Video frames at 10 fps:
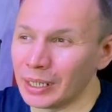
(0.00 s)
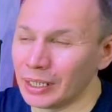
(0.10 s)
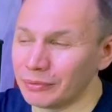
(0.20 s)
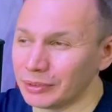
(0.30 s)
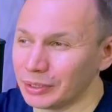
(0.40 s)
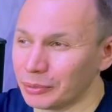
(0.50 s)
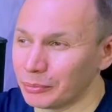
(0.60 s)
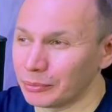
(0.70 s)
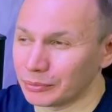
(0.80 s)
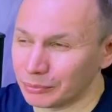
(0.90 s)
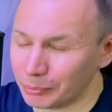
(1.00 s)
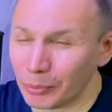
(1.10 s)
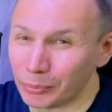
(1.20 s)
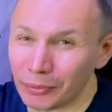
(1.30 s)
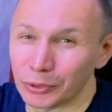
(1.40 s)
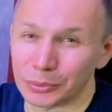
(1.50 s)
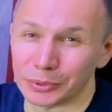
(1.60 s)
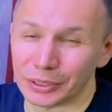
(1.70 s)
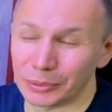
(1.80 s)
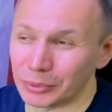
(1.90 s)
И вы по, по 8
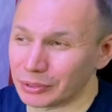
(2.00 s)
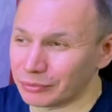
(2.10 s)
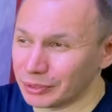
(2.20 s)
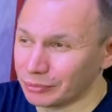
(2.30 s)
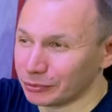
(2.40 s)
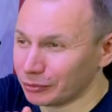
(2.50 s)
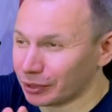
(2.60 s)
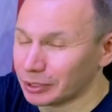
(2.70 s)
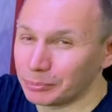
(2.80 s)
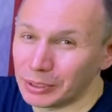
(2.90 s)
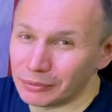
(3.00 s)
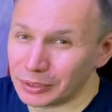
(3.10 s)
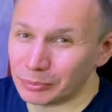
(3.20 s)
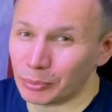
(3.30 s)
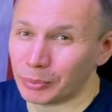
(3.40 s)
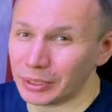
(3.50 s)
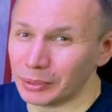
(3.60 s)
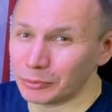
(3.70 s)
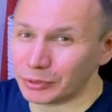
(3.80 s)
сантиметров вы распиливаете пополам,